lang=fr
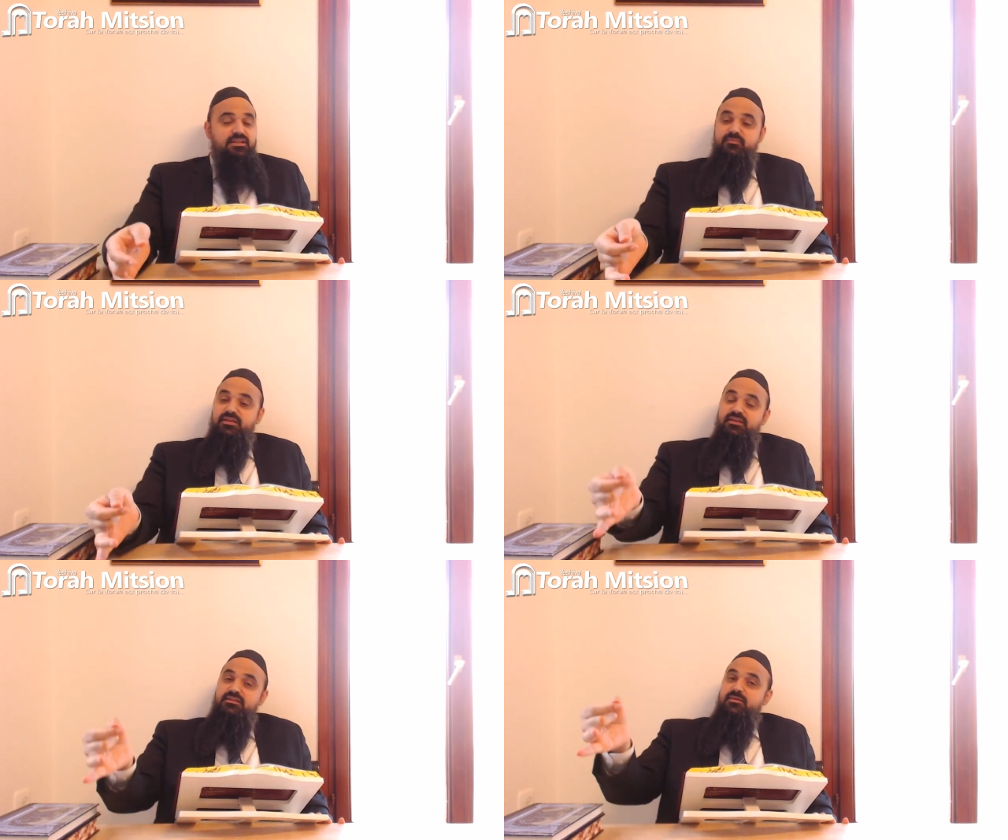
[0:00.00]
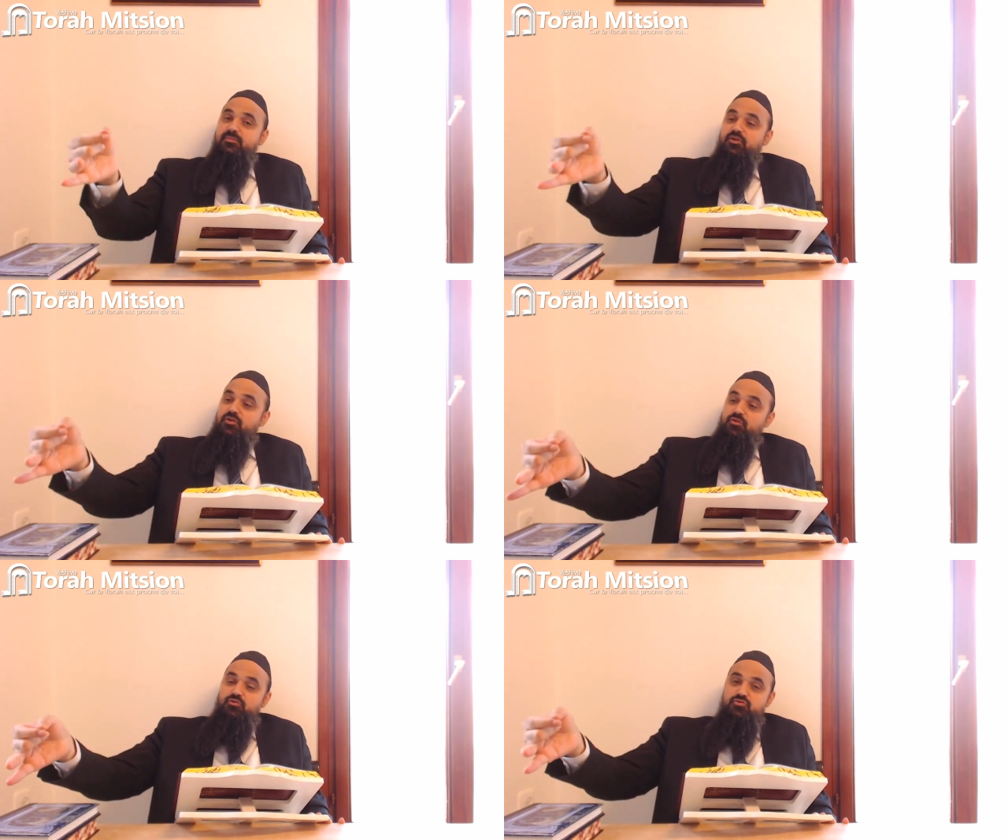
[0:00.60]
Il met
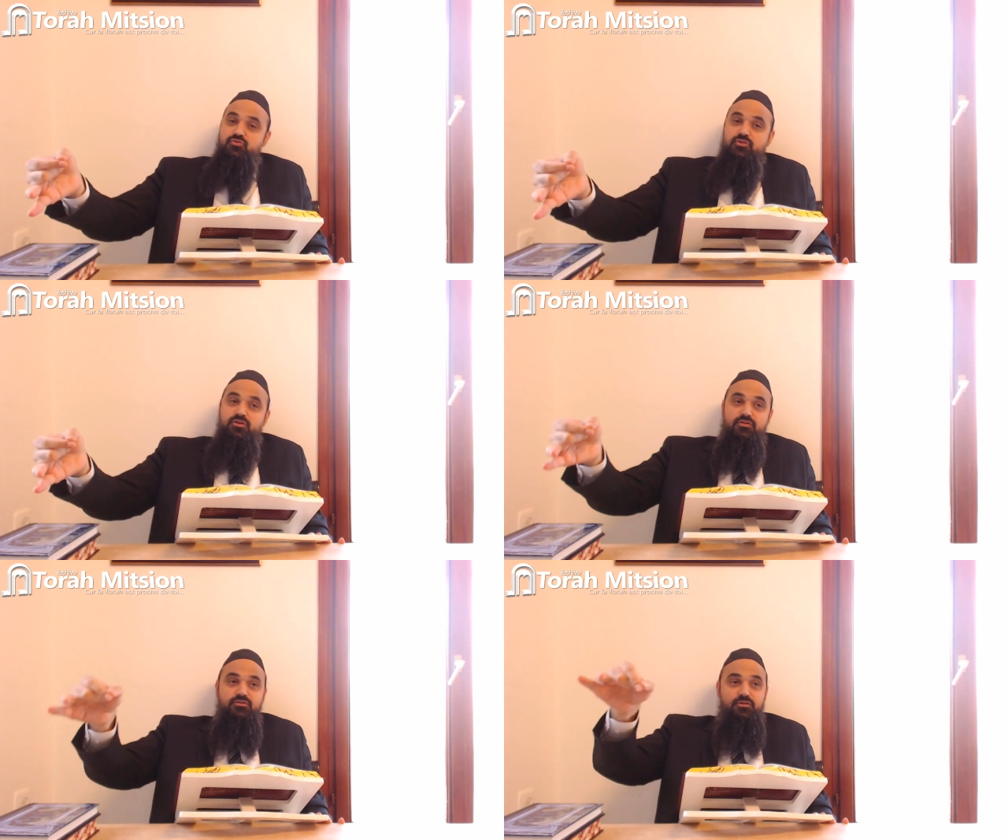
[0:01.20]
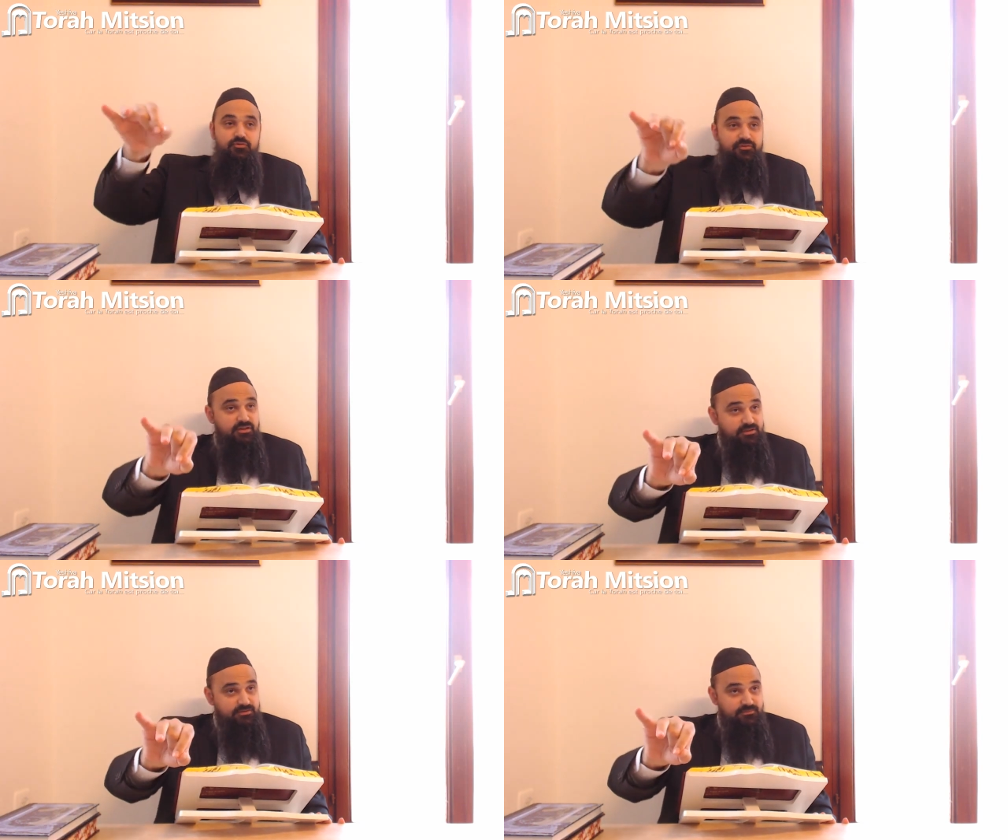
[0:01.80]
d'abord le sucre dans le verre.